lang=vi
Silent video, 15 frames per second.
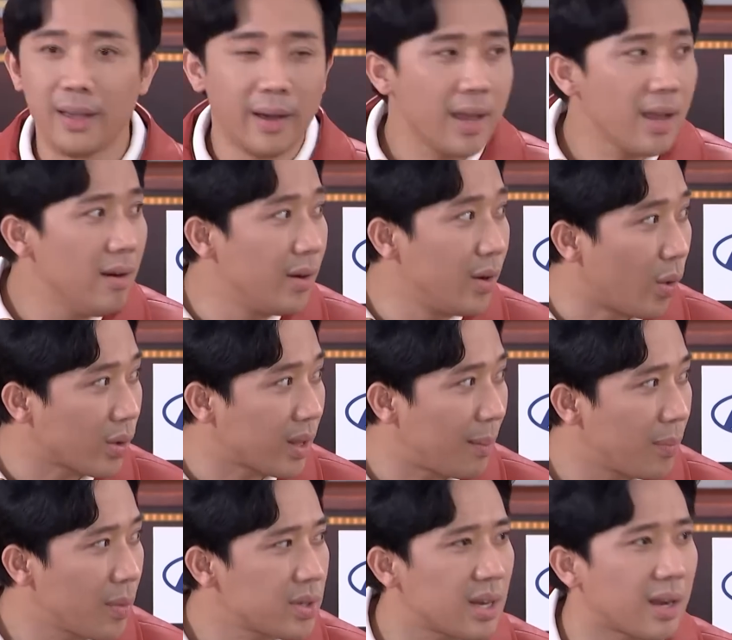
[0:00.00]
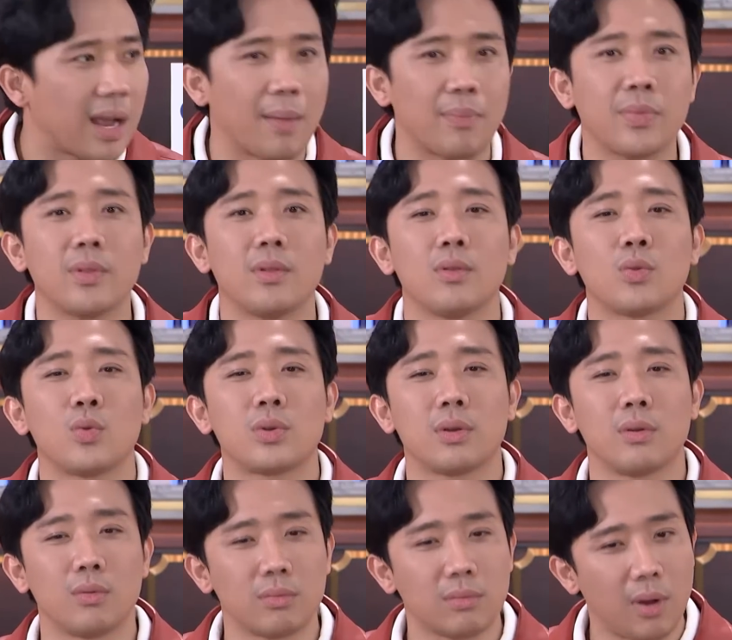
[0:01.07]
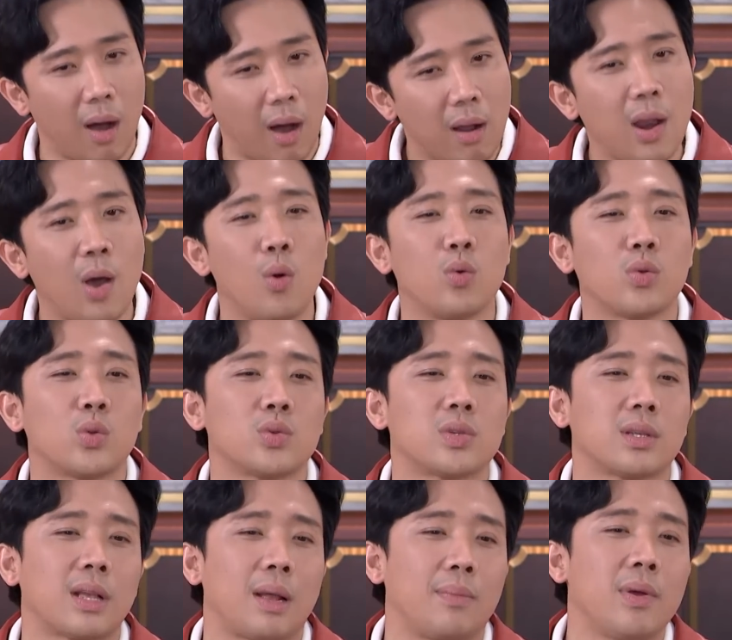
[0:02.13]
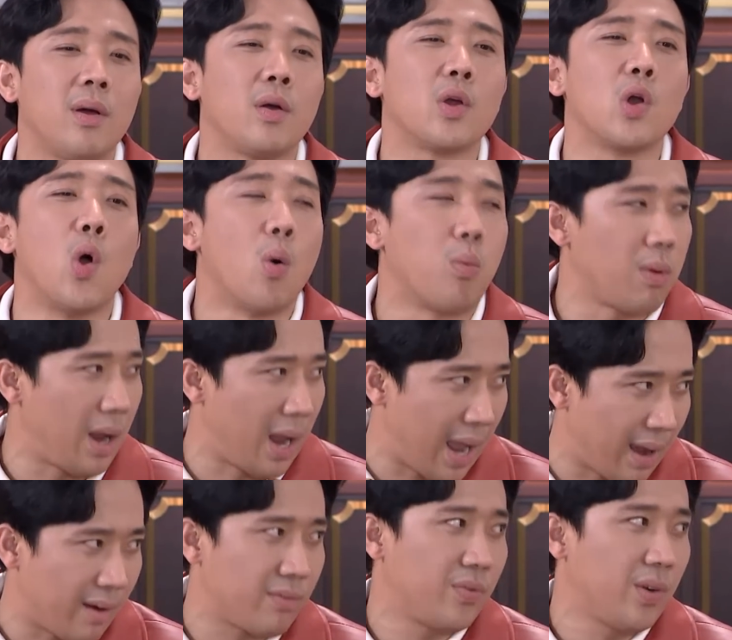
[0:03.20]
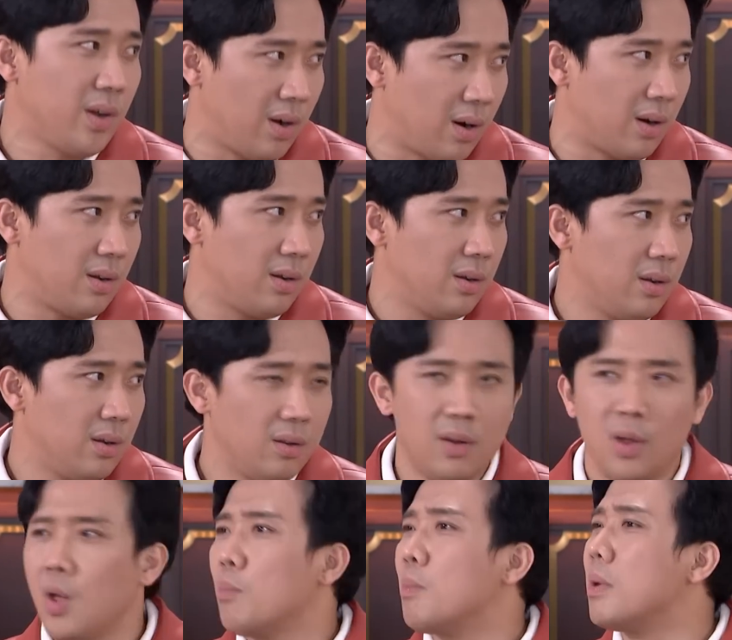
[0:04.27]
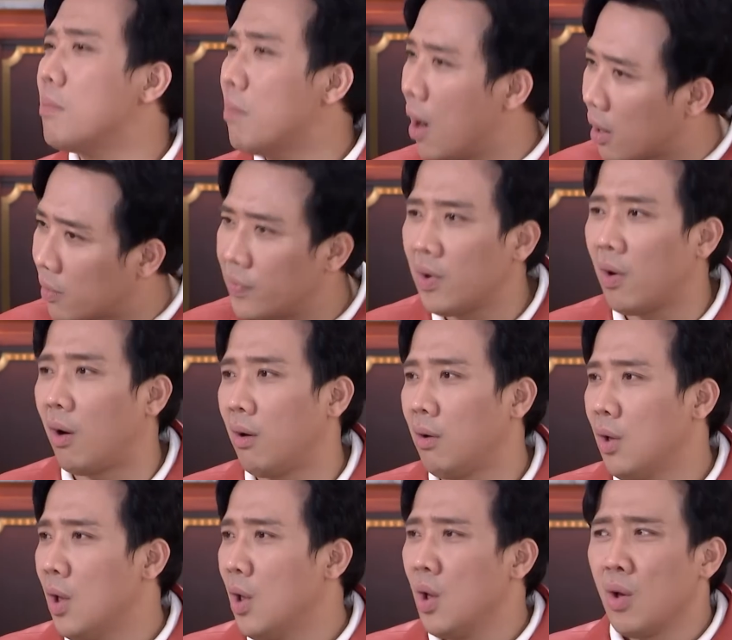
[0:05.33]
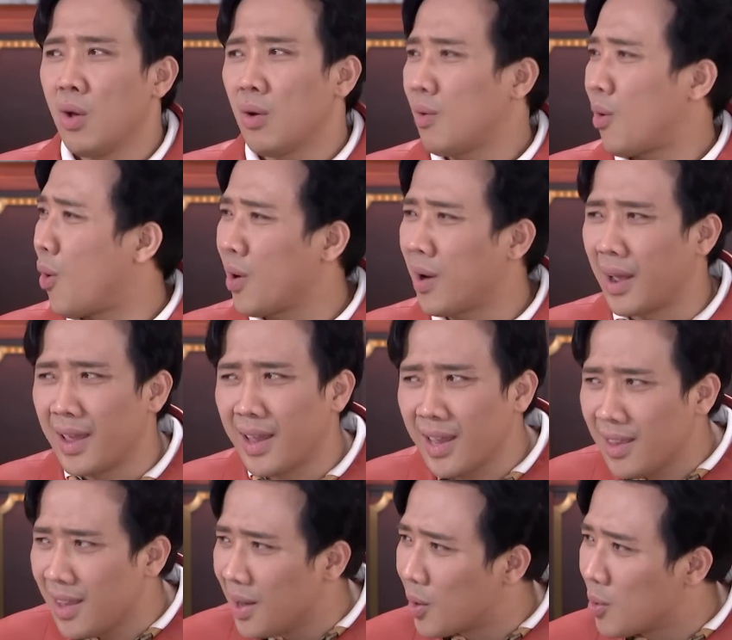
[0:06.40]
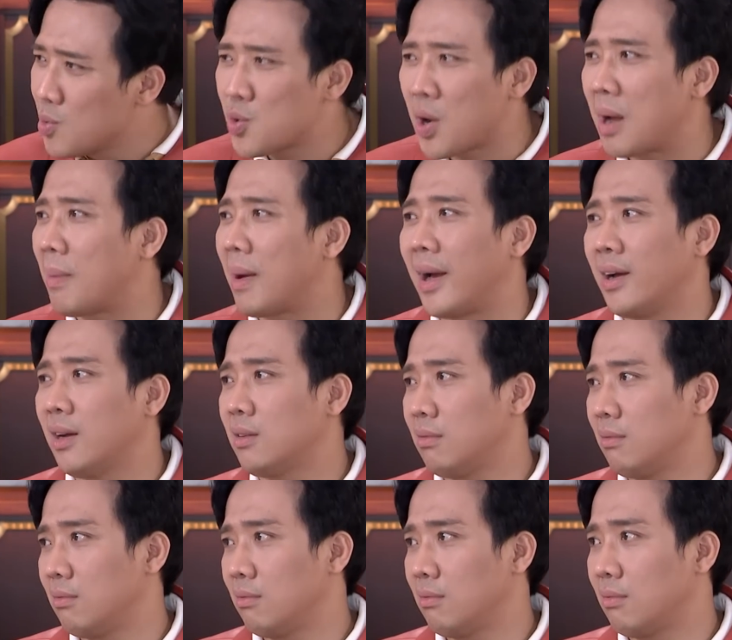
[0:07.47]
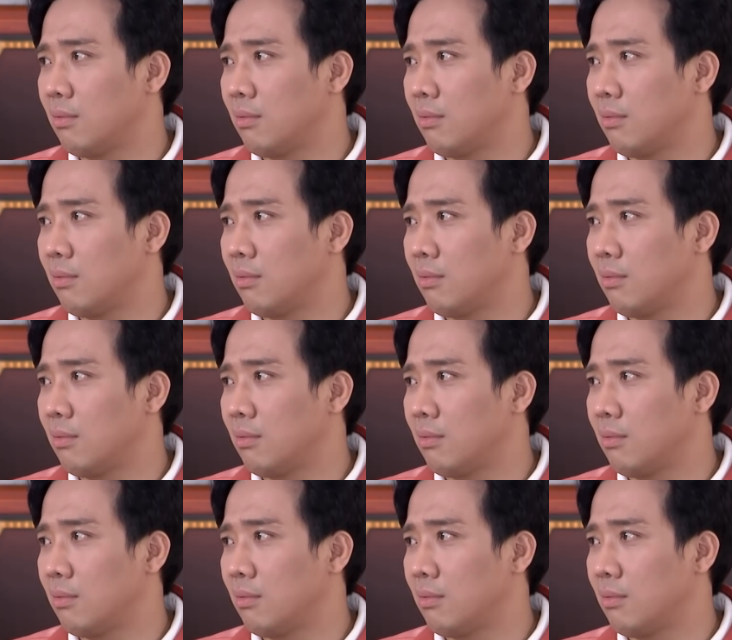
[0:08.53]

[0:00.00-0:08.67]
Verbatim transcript: Thì những cái người nội tâm nó sẽ cảm, ở lâu tôi sẽ cảm thấy hơi ngột ngạt với họ, bị mệt với họ, họ nghĩ cái gì cũng drama hết.